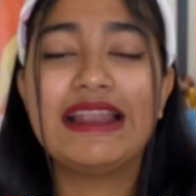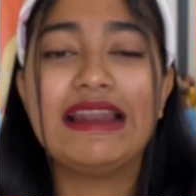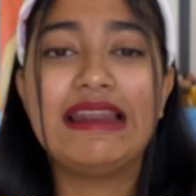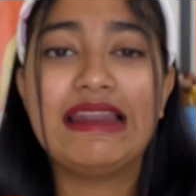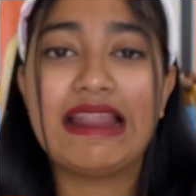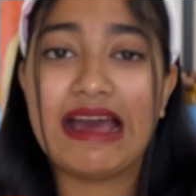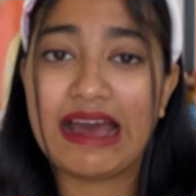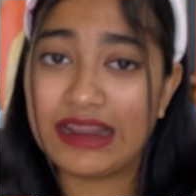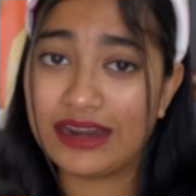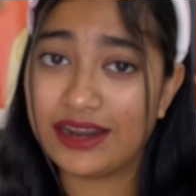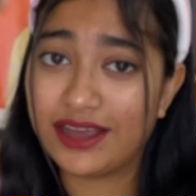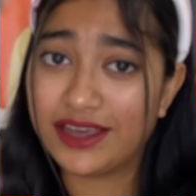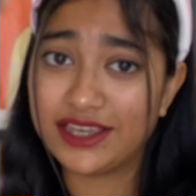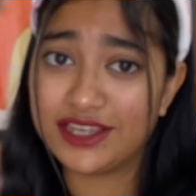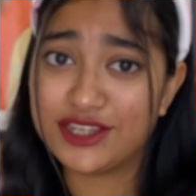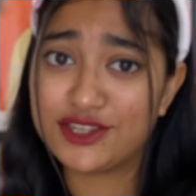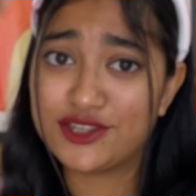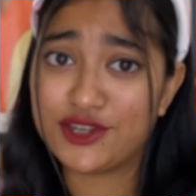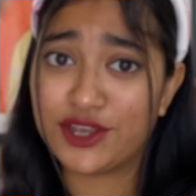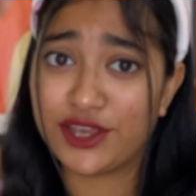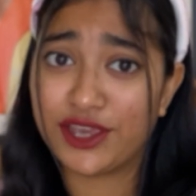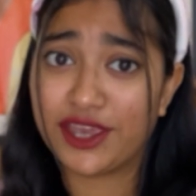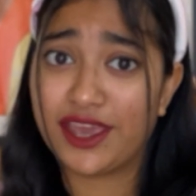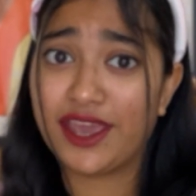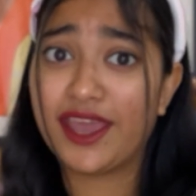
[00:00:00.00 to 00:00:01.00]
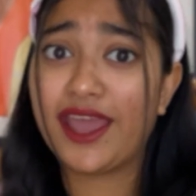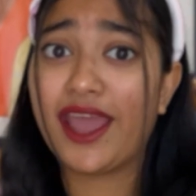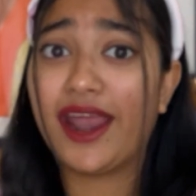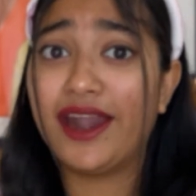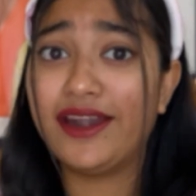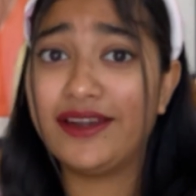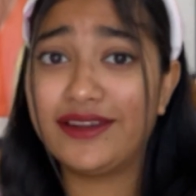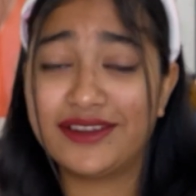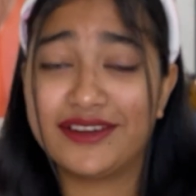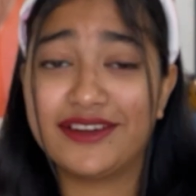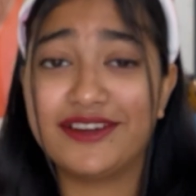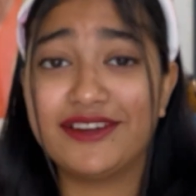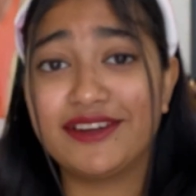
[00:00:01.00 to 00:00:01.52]
लाना ही चाहिए
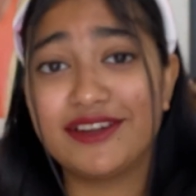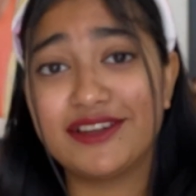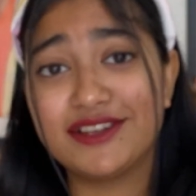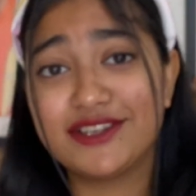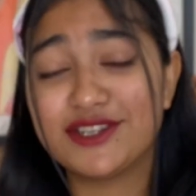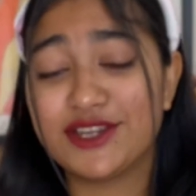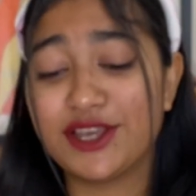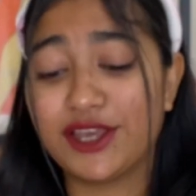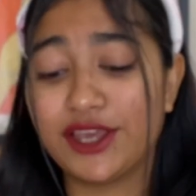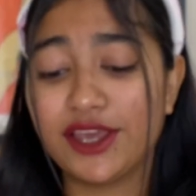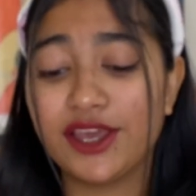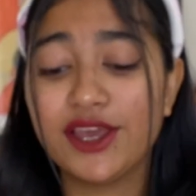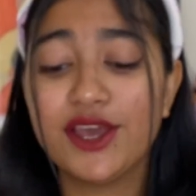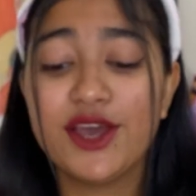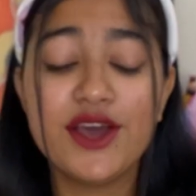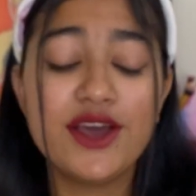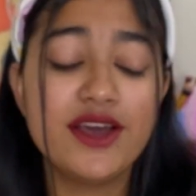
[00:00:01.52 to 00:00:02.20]
ऐड करना चाहिए